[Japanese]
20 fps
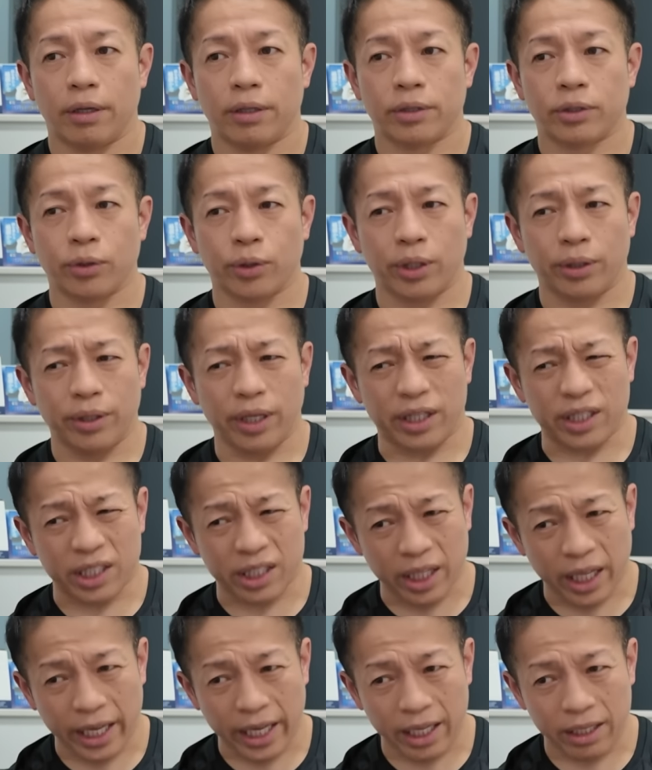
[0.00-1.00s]
それをね
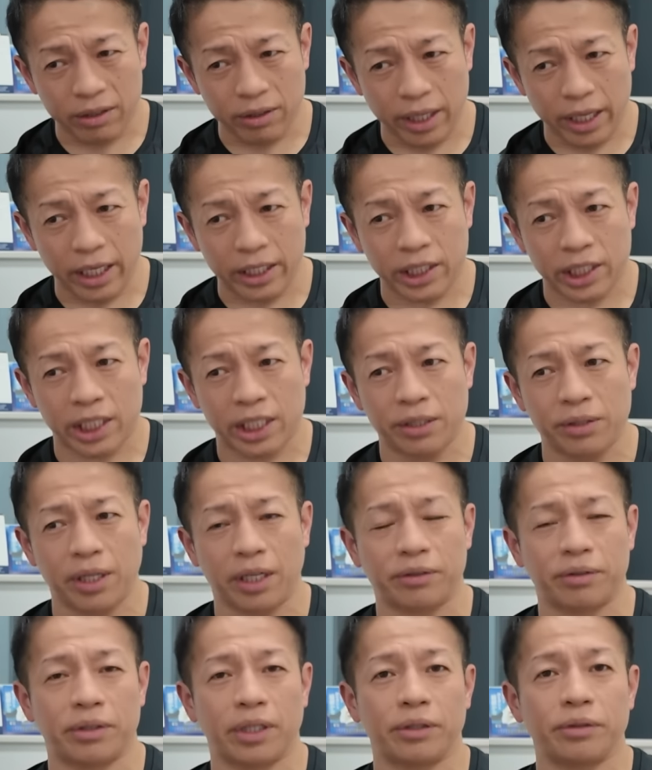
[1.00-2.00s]
伝えるね
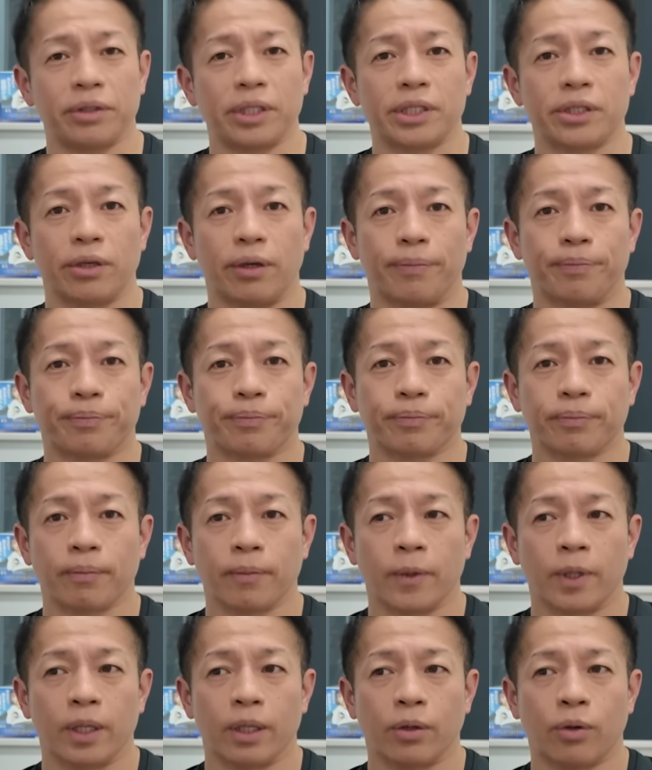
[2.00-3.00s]
シグナルになるんですよ
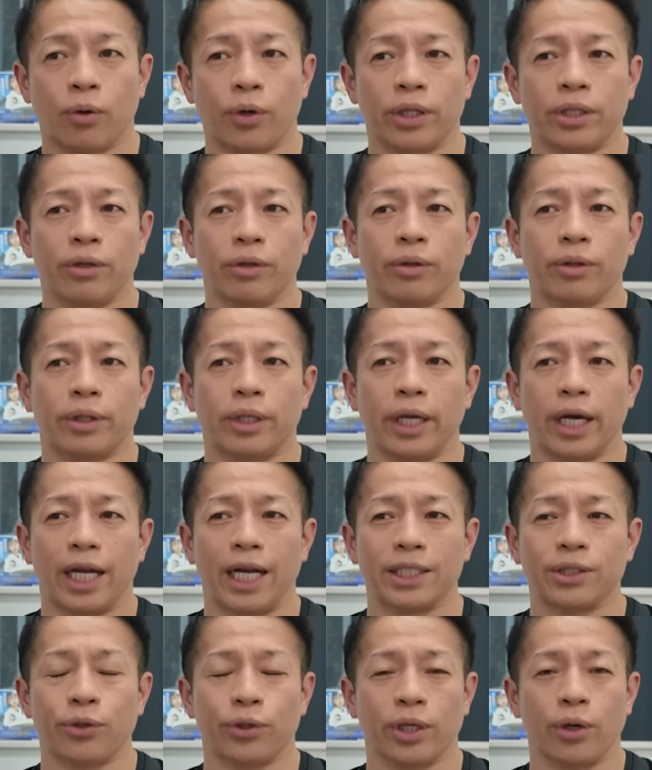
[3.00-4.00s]
これによって
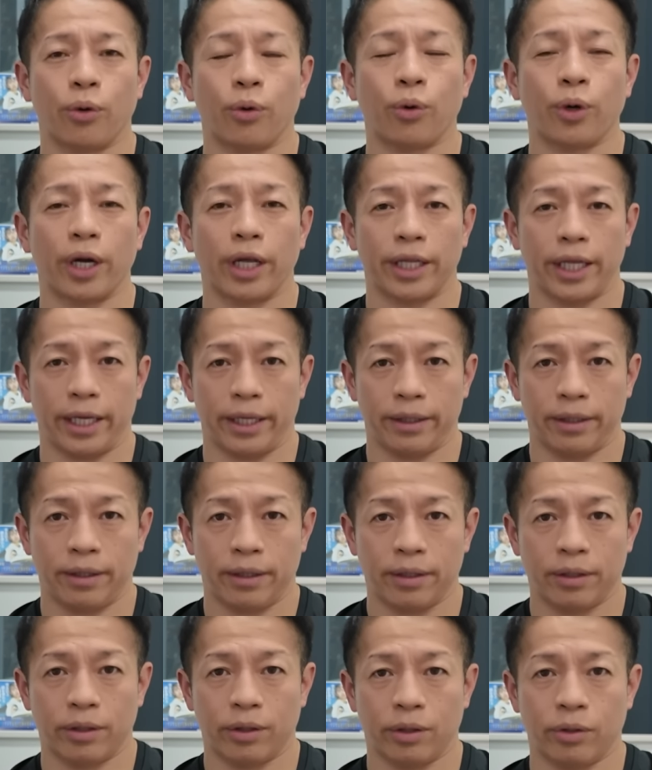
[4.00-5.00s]
争いが起こらない
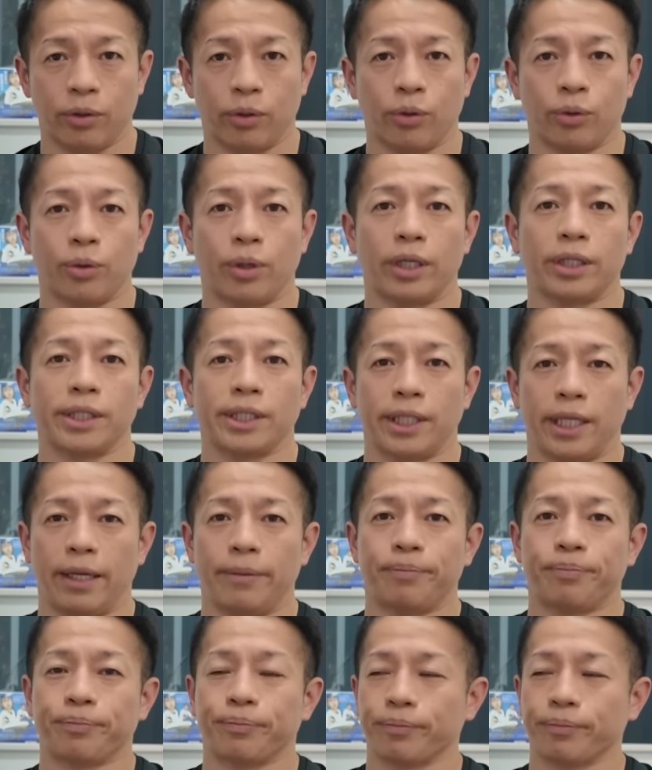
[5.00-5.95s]
ということなんですね